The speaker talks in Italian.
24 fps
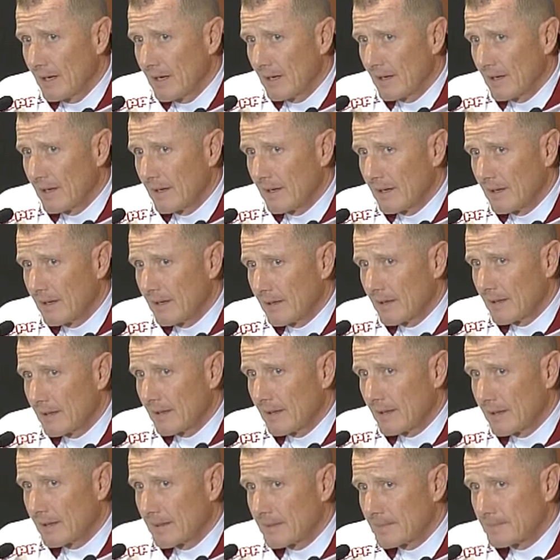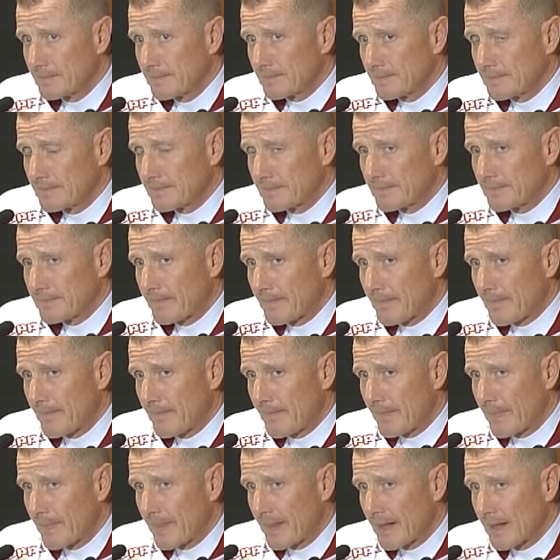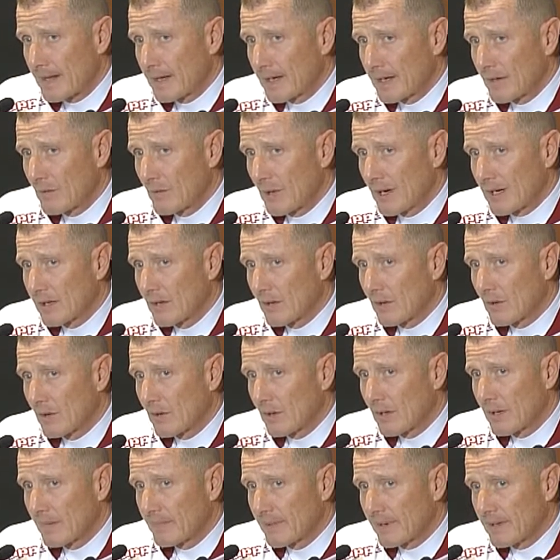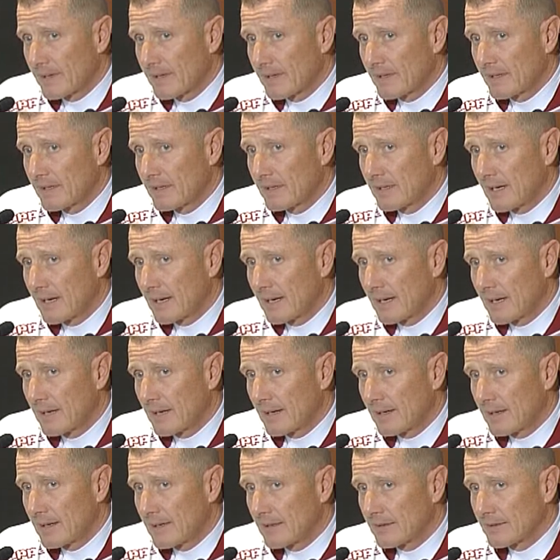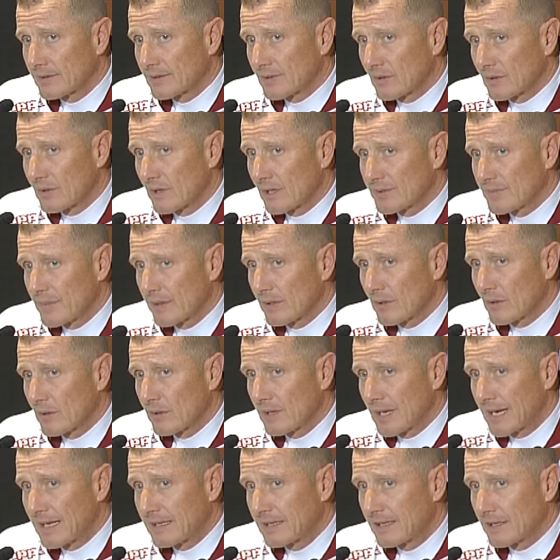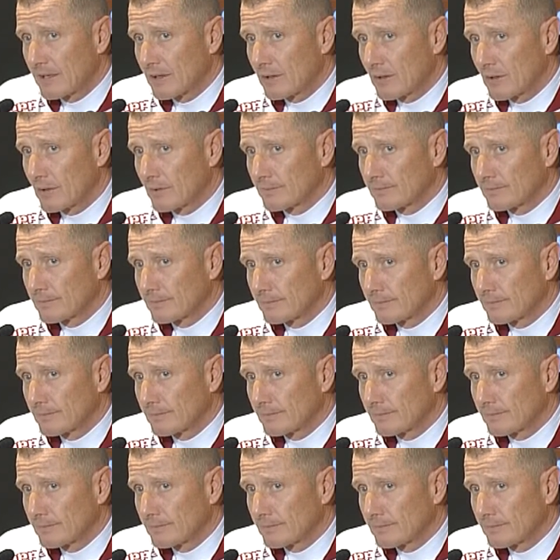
Eh, e riguardo la partita sotto l'aspetto tattico,